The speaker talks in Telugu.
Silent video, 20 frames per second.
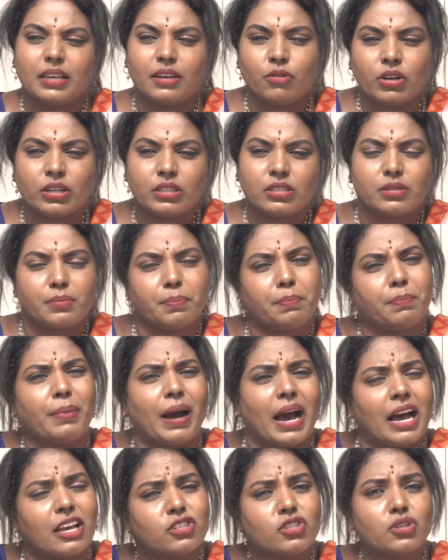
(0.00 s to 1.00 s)
ఒక
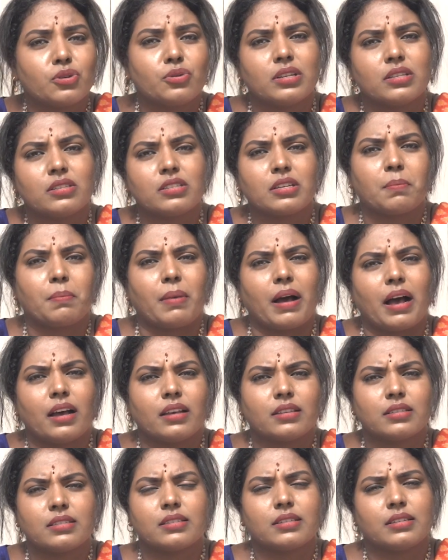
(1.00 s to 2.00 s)
పాస్ట్ గురించి
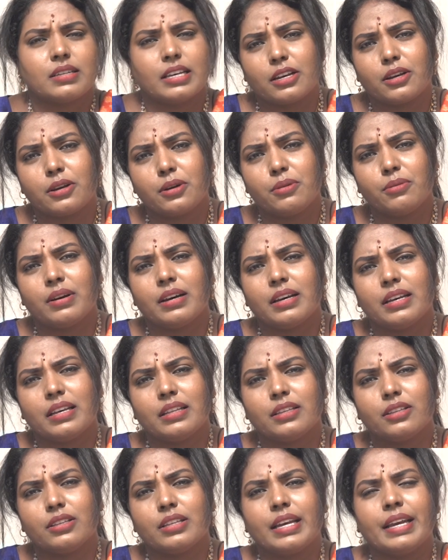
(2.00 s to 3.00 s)
పాస్ట్ ఎక్కువ
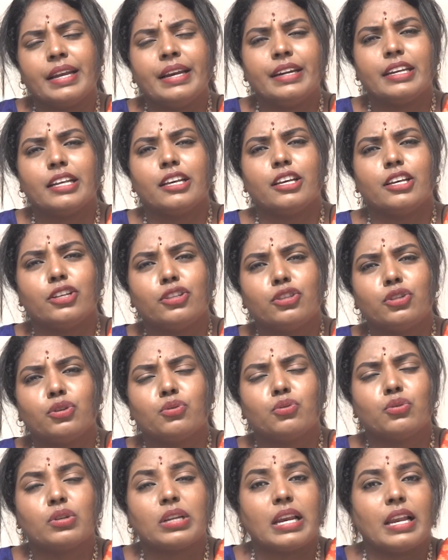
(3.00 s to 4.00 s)
ఏంటి
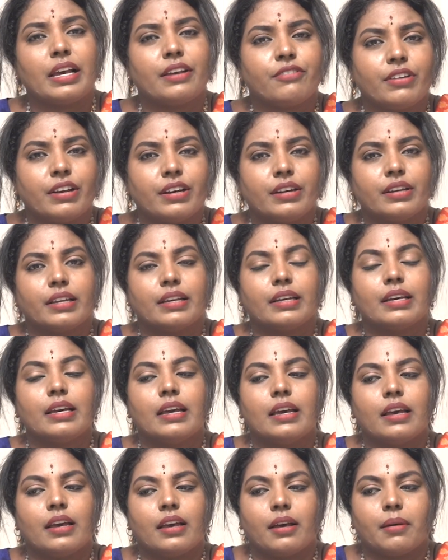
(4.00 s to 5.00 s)
ఎందుకు నా లైఫ్ ఏంటి
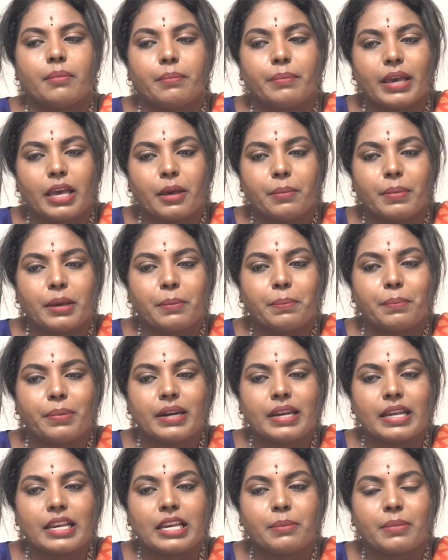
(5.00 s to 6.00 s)
మేబీ
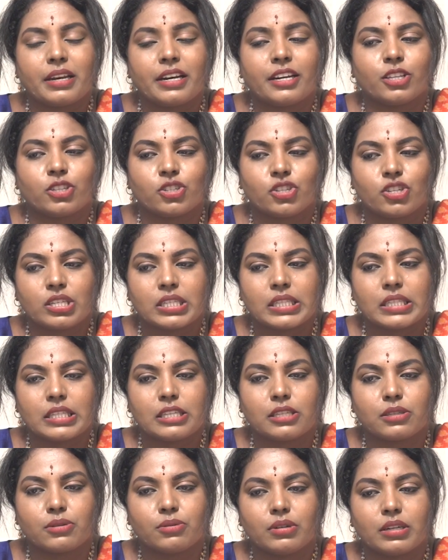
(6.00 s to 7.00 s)
ఇప్పుడు నేను ఏమైనా డెసిషన్
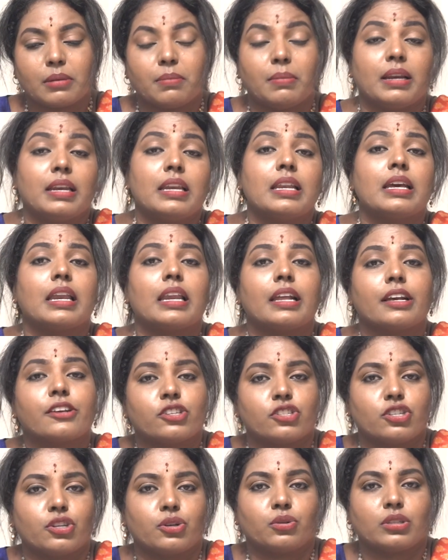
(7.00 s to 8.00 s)
తీసుకుంటే మళ్ళీ
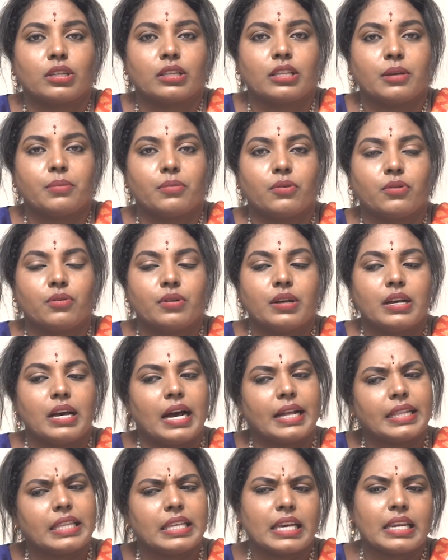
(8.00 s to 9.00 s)
అలాగే జరుగుతుందేమో
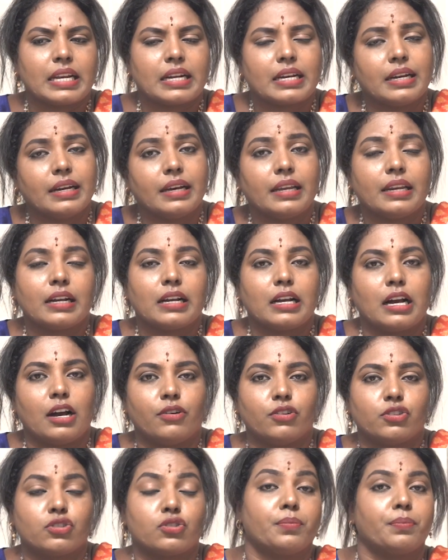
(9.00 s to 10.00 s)
అది ఏ రకంగానే
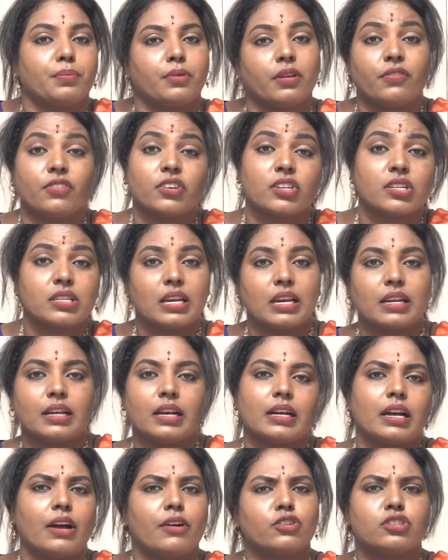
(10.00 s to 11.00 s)
కావచ్చు
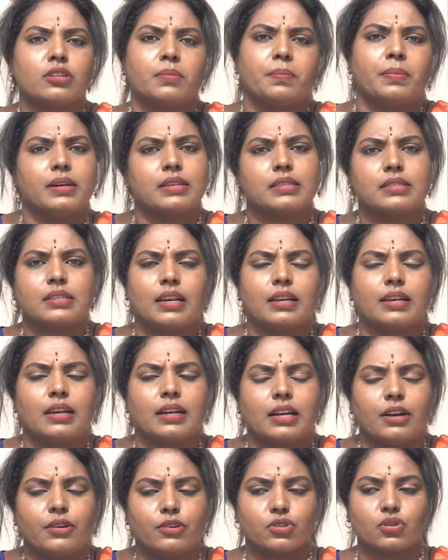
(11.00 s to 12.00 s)
ప్రొఫెషనల్గా కావచ్చు పర్సనల్గా
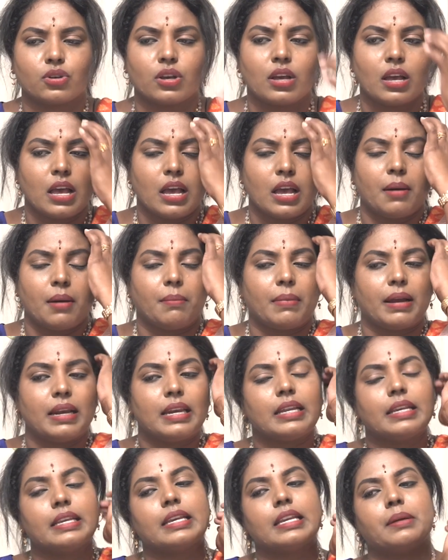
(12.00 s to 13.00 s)
కావచ్చు
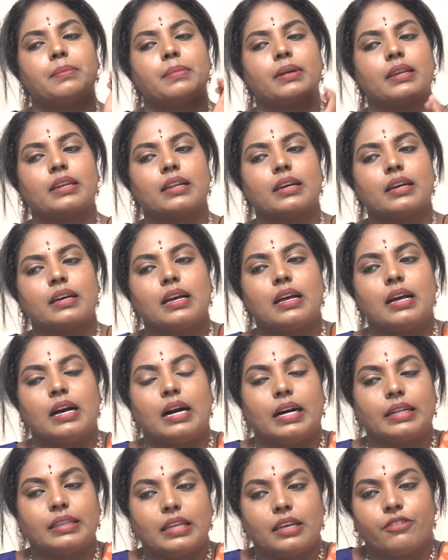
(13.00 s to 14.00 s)
మళ్ళీ నేను ఏమన్నా
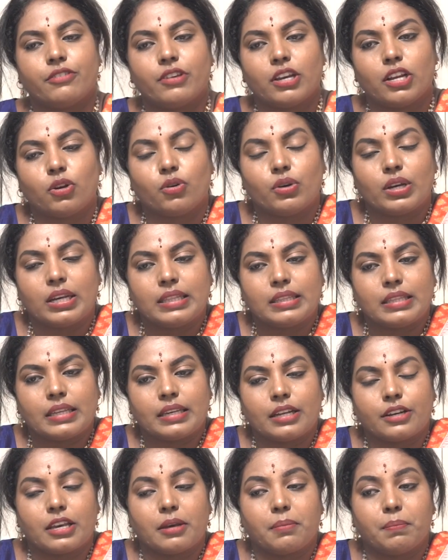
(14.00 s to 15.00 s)
అదే వేలో వెళ్తే
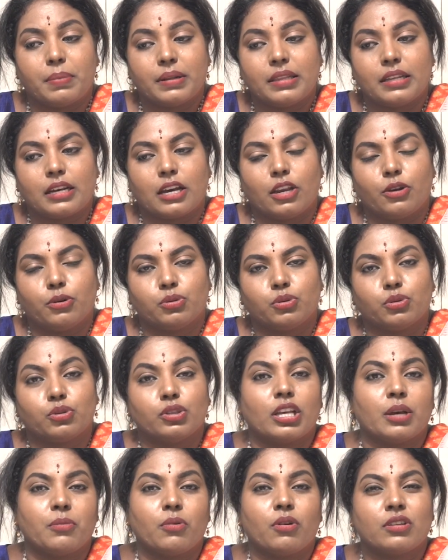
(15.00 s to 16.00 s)
నాకు ఇబ్బంది
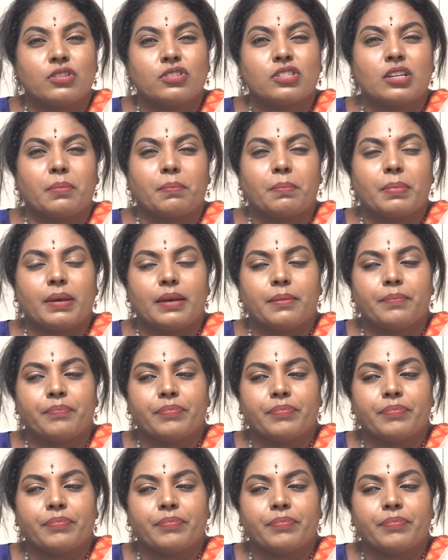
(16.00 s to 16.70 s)
కలుగుతుందేమో అని చెప్పి